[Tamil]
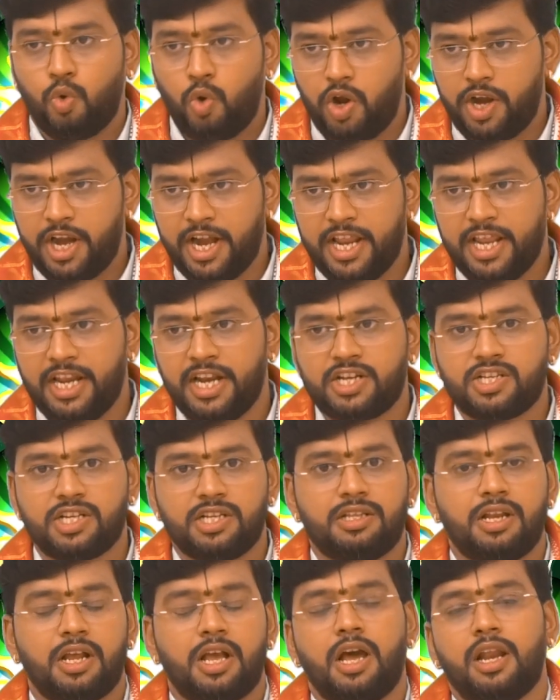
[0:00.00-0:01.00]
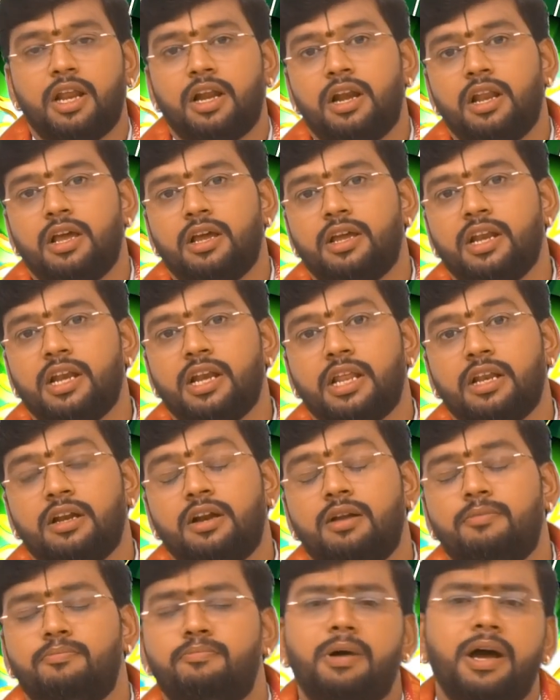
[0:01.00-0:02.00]
ரோஹிணி நட்சத்திரக்காரங்களுக்கு இந்த
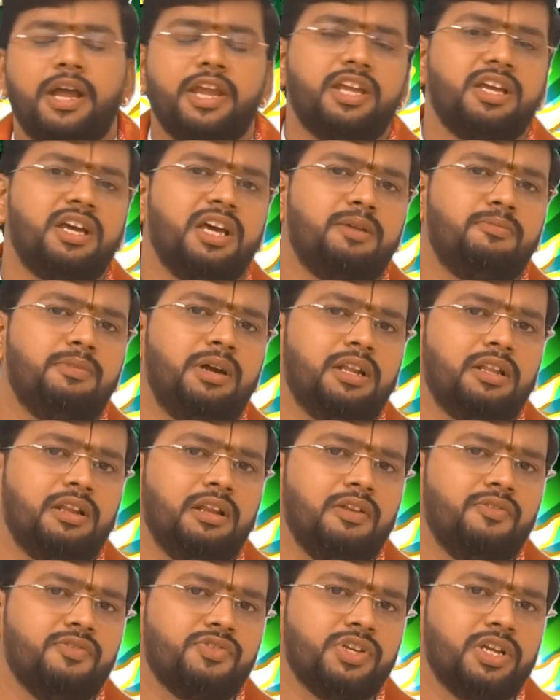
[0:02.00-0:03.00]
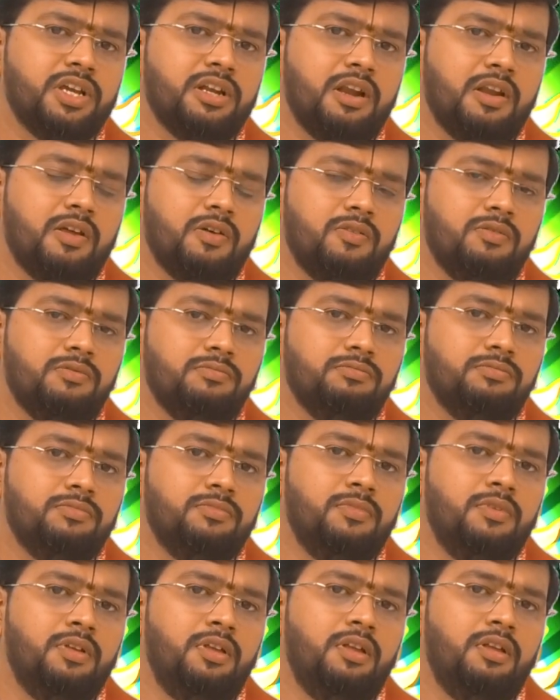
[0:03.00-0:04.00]
நாள் பயங்கரமான நல்ல விஷயங்கள் நடக்கும்
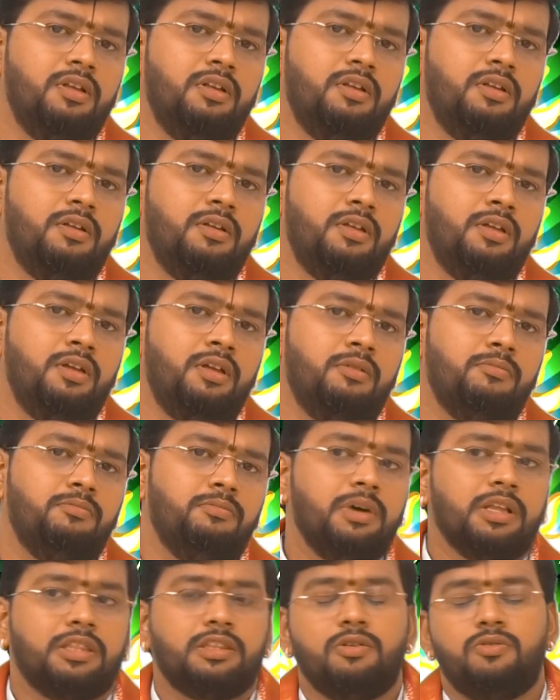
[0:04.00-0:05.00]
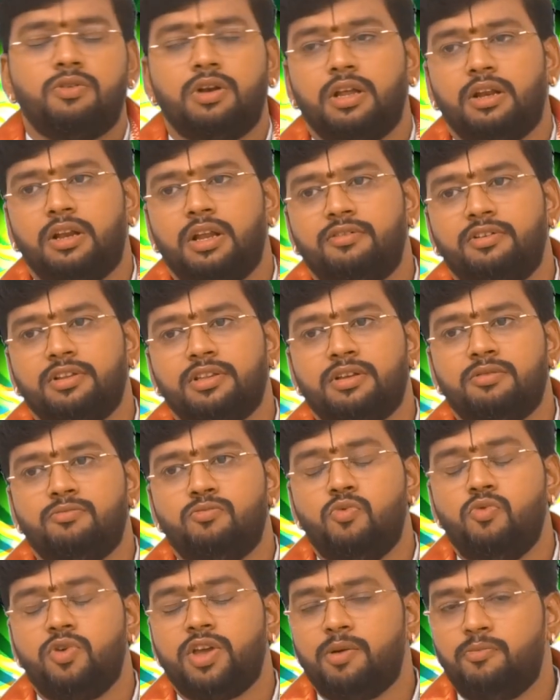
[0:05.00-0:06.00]
மற்றவங்களுக்குலாம் வந்து
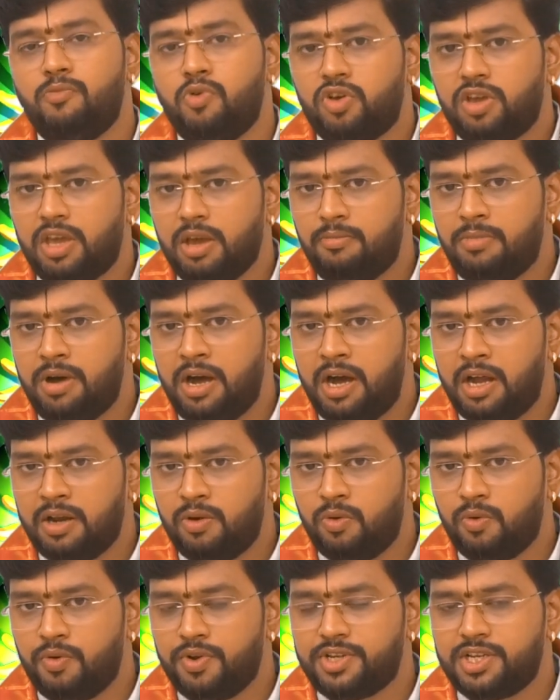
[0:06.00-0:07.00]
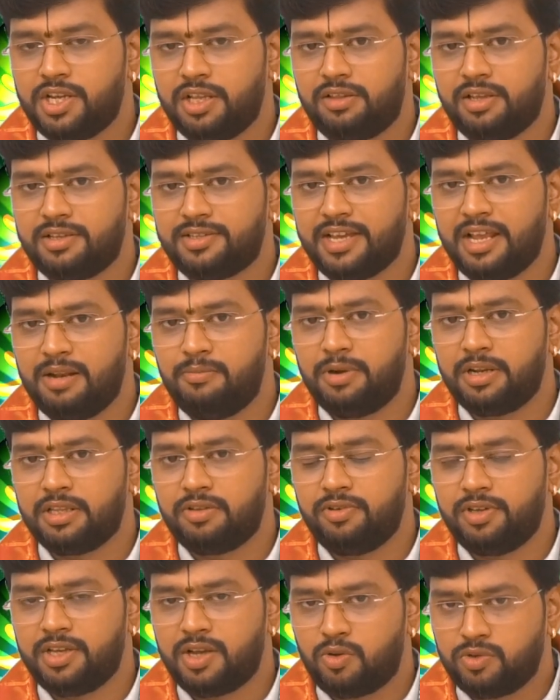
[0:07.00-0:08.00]
மிக முக்கியமான ஒரு விஷயத்தை
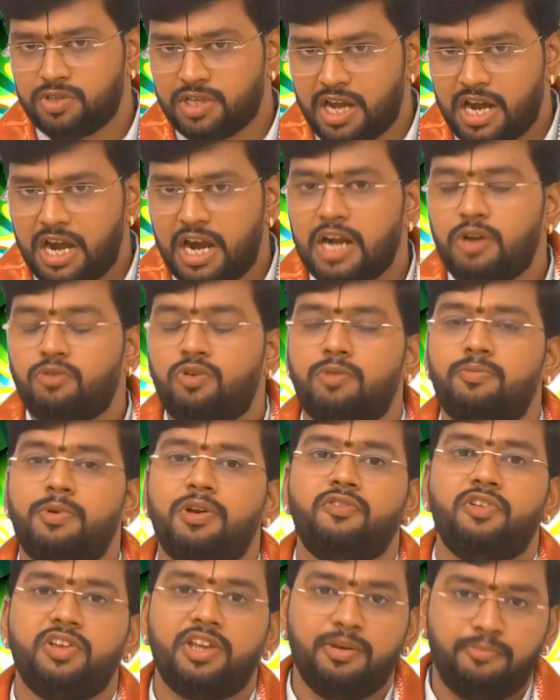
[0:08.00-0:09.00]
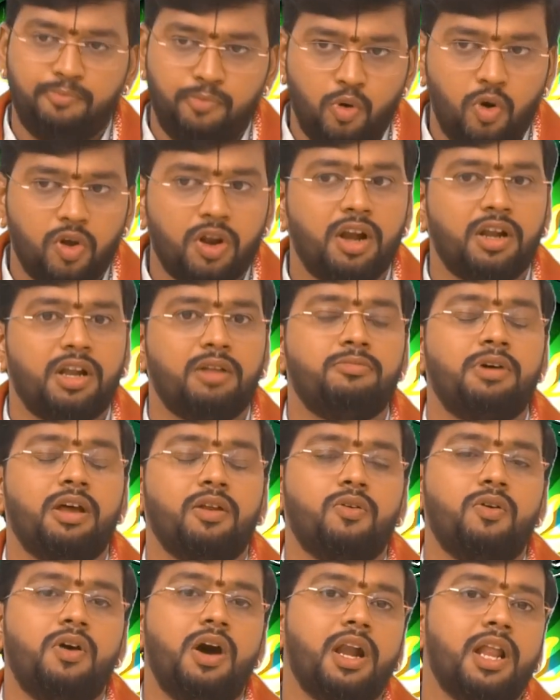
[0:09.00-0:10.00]
செயல்படுத்துவீங்க கொஞ்சம் ஹார்ட் ஒர்க் பண்ணுவீங்க போராட்டமாக
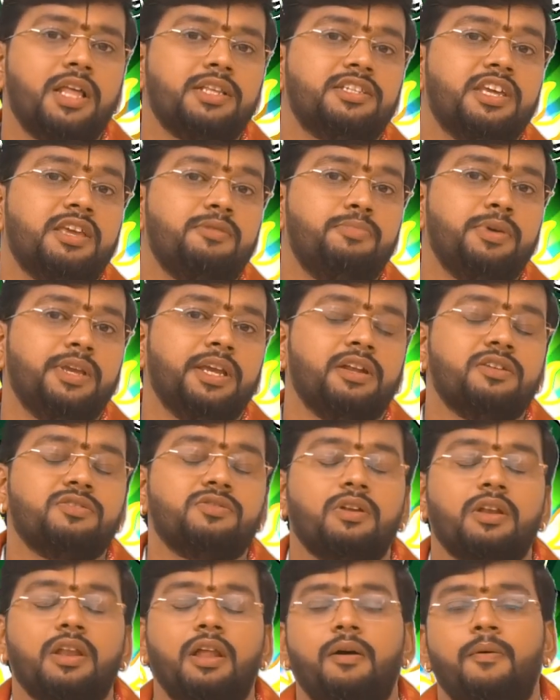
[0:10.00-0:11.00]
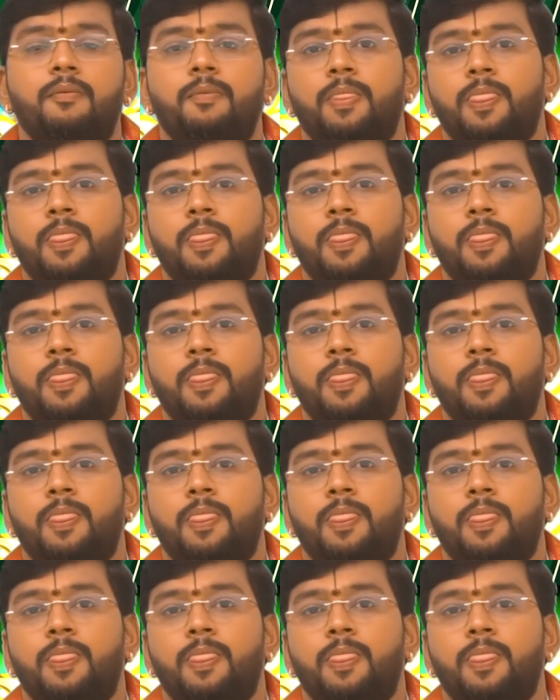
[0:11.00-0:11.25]
இருக்கும் ஆனால் ஜெயிப்பீங்கன்னு சொல்லலாம்